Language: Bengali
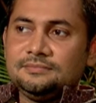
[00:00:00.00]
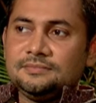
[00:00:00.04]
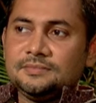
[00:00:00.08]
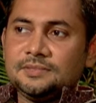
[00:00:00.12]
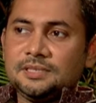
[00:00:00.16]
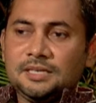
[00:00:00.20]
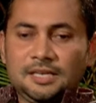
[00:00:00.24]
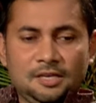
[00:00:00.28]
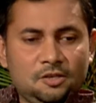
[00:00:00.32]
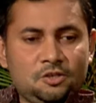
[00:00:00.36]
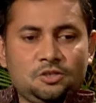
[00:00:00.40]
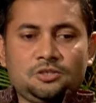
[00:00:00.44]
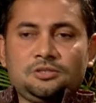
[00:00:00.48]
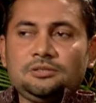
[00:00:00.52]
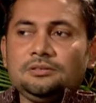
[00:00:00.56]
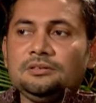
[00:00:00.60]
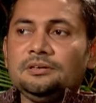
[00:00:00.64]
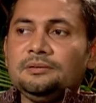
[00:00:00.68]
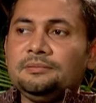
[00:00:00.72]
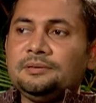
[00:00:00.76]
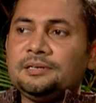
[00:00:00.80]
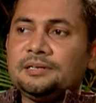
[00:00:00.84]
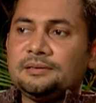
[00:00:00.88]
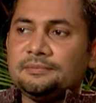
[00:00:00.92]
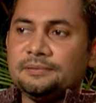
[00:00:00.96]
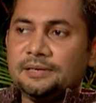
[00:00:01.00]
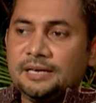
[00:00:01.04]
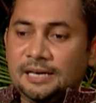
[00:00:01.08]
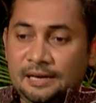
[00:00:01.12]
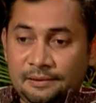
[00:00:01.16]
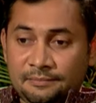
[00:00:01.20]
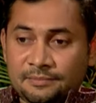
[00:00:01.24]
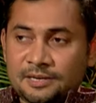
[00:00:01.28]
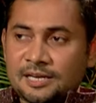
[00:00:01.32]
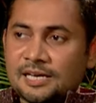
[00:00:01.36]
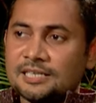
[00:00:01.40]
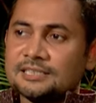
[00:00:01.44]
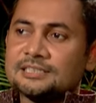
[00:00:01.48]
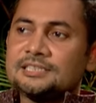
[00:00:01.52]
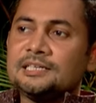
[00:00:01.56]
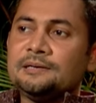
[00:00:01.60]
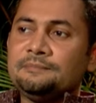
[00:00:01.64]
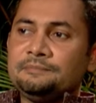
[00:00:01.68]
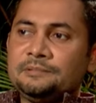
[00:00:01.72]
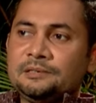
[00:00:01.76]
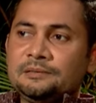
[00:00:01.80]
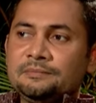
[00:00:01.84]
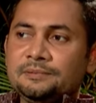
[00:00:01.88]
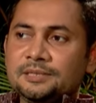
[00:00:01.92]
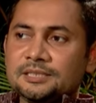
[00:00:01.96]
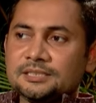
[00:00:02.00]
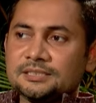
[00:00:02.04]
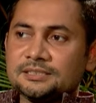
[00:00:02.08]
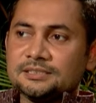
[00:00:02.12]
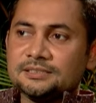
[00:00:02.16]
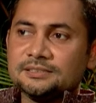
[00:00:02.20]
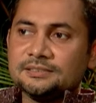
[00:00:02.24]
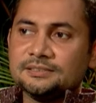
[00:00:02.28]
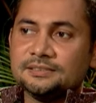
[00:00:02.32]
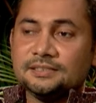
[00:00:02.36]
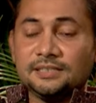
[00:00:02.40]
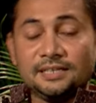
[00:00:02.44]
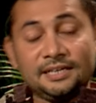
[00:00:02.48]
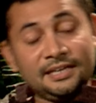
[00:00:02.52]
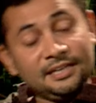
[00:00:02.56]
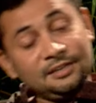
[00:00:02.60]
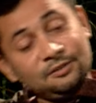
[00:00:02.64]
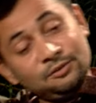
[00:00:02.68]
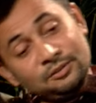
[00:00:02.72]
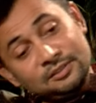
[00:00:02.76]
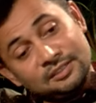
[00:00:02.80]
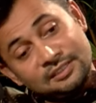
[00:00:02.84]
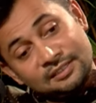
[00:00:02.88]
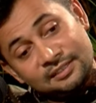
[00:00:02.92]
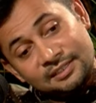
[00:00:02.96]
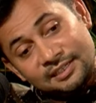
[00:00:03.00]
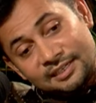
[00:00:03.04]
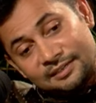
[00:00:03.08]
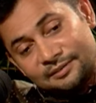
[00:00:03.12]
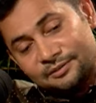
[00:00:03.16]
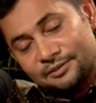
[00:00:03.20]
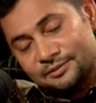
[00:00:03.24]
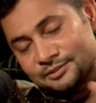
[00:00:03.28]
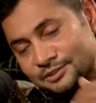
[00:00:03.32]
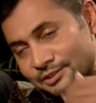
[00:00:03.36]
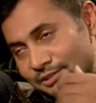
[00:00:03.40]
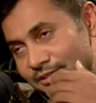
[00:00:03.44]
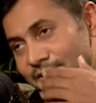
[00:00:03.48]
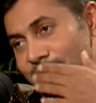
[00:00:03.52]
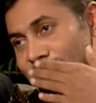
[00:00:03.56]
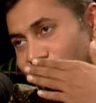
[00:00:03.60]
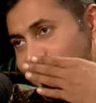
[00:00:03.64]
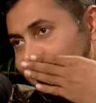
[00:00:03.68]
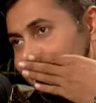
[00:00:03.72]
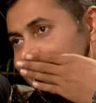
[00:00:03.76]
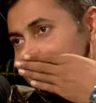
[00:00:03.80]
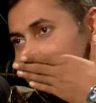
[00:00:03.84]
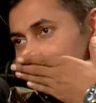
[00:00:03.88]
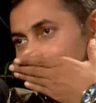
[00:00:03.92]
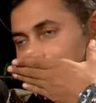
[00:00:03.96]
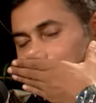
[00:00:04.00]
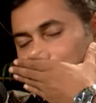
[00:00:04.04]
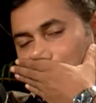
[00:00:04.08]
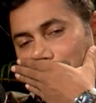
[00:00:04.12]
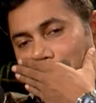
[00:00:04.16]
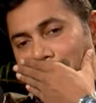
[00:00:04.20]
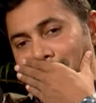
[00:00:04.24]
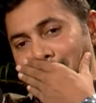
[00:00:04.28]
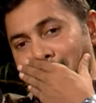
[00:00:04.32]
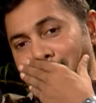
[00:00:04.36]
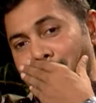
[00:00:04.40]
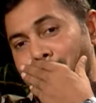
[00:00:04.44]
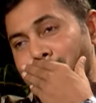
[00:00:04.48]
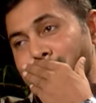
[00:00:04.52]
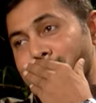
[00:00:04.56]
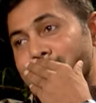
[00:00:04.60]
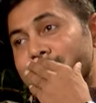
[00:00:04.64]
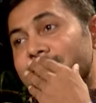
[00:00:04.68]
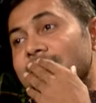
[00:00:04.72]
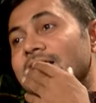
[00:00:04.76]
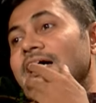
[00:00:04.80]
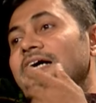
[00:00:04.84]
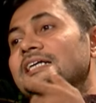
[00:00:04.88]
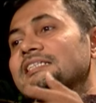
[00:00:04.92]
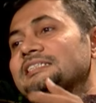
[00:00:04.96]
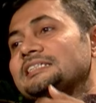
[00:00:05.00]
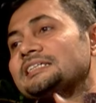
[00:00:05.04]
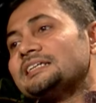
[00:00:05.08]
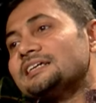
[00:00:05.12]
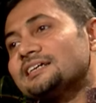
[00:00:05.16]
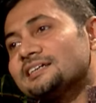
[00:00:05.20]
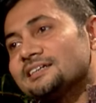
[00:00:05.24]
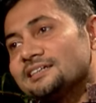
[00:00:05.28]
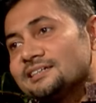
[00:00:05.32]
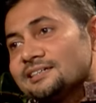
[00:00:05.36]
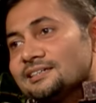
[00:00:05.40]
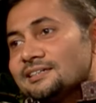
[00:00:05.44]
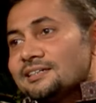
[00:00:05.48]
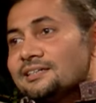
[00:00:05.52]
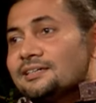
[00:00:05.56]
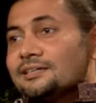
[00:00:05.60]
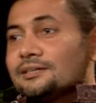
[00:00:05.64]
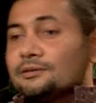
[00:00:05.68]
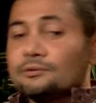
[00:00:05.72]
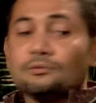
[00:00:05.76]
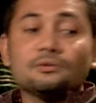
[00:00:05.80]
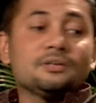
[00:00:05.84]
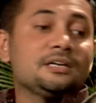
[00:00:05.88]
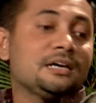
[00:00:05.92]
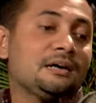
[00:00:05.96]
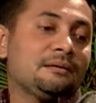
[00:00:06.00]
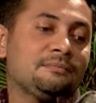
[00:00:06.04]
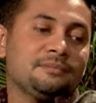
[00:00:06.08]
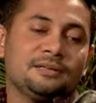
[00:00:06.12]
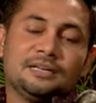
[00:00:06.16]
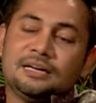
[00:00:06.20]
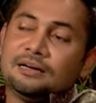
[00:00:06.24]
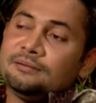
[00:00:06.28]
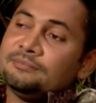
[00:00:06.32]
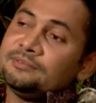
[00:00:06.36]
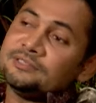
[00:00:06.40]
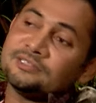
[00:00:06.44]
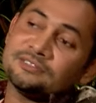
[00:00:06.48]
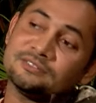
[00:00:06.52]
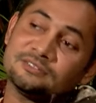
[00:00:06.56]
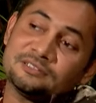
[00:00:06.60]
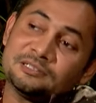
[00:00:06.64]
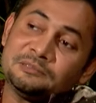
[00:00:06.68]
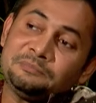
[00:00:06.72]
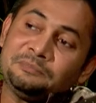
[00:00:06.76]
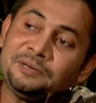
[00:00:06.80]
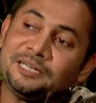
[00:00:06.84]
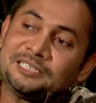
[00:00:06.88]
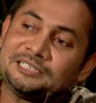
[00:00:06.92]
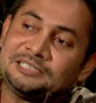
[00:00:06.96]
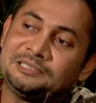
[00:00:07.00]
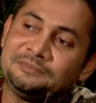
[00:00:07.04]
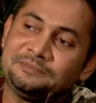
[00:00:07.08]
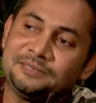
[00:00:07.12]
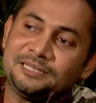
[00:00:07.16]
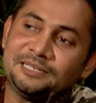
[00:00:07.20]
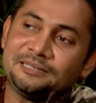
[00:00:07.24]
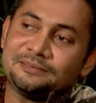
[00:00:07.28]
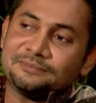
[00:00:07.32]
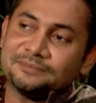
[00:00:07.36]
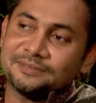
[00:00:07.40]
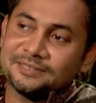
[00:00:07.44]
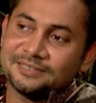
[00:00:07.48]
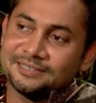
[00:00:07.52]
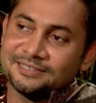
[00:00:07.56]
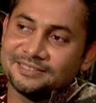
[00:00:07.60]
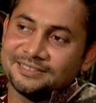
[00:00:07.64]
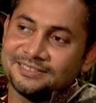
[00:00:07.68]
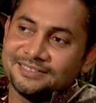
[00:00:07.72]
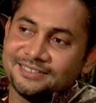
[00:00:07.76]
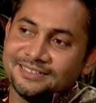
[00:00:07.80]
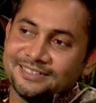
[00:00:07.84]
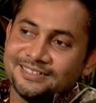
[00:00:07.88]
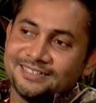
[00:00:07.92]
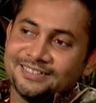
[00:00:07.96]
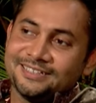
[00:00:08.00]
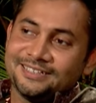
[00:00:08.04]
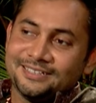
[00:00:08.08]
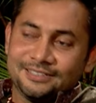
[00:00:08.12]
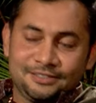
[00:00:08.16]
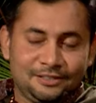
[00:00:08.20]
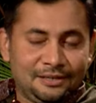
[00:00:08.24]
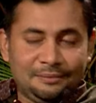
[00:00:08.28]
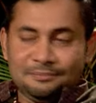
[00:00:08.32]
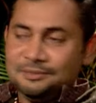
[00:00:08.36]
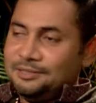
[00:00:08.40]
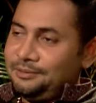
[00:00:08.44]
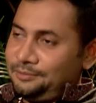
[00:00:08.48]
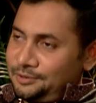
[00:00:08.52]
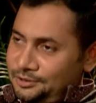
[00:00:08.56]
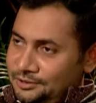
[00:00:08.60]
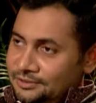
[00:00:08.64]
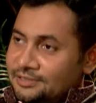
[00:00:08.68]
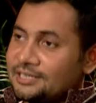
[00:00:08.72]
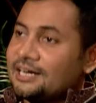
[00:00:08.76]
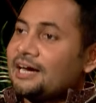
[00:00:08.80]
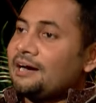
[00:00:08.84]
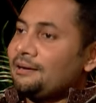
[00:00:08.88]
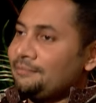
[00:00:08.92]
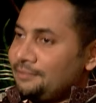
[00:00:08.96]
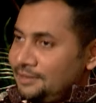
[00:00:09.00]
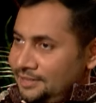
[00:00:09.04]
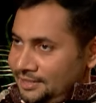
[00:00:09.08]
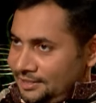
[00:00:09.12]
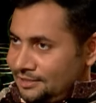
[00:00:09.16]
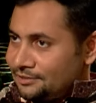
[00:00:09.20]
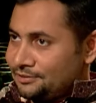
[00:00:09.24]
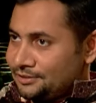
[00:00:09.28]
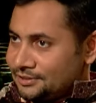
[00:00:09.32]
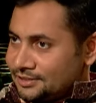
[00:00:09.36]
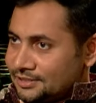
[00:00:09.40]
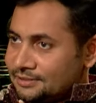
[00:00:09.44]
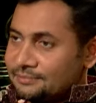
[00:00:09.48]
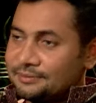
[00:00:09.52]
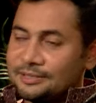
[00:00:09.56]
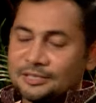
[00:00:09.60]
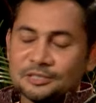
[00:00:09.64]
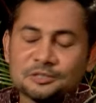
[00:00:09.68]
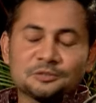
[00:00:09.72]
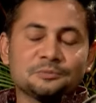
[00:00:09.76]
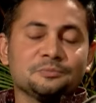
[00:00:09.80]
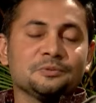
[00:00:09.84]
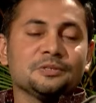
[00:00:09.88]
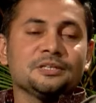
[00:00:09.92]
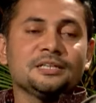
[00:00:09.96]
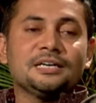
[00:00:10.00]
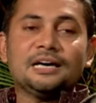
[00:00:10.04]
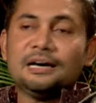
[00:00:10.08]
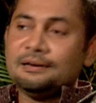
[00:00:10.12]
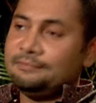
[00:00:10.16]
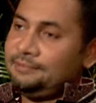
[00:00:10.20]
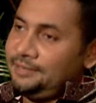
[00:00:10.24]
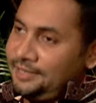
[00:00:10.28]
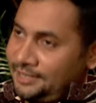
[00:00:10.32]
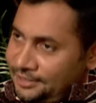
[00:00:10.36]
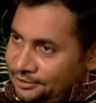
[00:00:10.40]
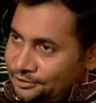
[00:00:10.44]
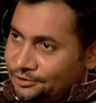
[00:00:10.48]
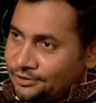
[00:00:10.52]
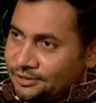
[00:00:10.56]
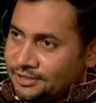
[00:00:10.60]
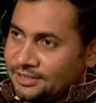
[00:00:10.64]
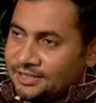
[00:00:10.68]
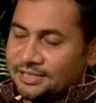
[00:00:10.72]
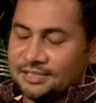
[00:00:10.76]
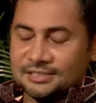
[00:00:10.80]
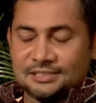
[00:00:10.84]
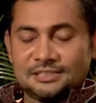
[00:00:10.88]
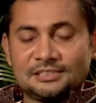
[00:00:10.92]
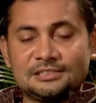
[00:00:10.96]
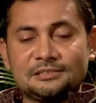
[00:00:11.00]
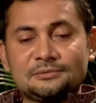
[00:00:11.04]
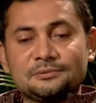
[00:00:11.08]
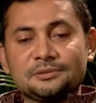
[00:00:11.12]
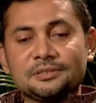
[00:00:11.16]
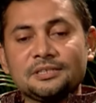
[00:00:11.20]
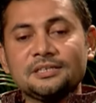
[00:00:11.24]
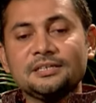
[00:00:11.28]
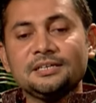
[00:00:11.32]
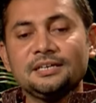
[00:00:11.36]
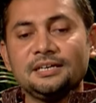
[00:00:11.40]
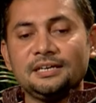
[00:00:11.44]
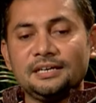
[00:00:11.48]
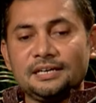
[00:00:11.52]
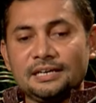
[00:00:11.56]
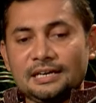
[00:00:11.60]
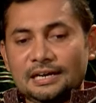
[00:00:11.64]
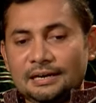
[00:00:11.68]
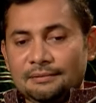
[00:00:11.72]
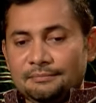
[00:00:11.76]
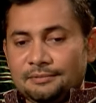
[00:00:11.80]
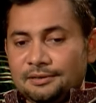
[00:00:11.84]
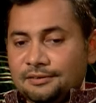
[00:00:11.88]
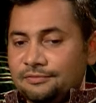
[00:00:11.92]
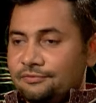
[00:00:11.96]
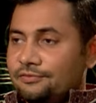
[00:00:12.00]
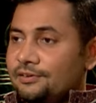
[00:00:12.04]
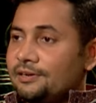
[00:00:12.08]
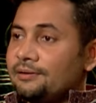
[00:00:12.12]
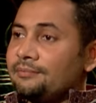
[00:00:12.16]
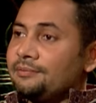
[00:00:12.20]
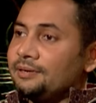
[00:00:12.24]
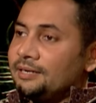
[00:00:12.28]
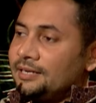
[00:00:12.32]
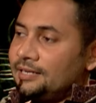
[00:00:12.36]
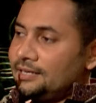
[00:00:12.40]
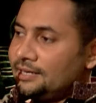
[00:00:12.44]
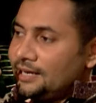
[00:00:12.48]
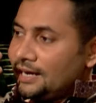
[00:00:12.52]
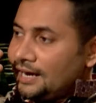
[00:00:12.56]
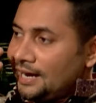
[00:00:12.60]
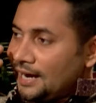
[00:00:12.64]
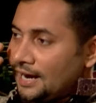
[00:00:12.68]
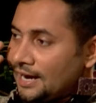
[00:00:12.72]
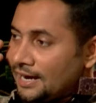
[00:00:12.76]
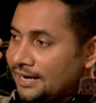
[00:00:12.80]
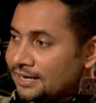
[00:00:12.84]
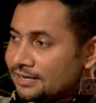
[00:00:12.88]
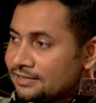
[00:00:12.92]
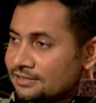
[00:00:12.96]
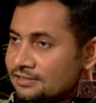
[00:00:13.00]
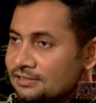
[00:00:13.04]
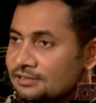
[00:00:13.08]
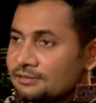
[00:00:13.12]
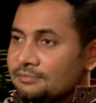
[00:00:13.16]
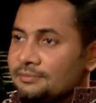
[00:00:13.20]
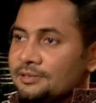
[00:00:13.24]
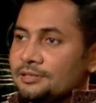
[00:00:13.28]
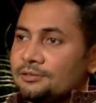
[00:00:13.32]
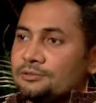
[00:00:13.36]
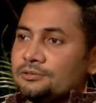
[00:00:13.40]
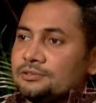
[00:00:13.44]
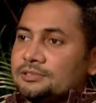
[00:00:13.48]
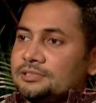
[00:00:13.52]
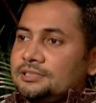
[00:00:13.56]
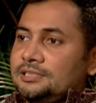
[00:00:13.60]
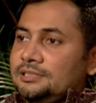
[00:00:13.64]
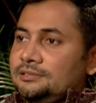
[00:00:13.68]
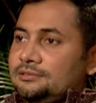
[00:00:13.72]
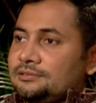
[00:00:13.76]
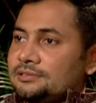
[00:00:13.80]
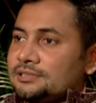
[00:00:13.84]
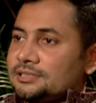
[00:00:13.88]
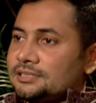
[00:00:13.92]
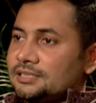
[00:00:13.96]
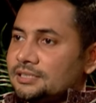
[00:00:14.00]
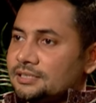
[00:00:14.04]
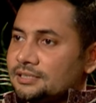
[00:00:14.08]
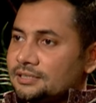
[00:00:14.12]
কিচ্ছু হবে না ভাই আমরা আসি আপনার পাশে এই কথাটা যখন বলে আমার তখন হাসি লাগে কই আমি তো তোরে পাশেই পেলাম না তো আমি অবশ্যই এটা আবেগের কথা মানুষ বলে আবেগের দরকার আছে জীবনে আমার ফ্যামিলি আইনজীবী খুঁজতে খুঁজতে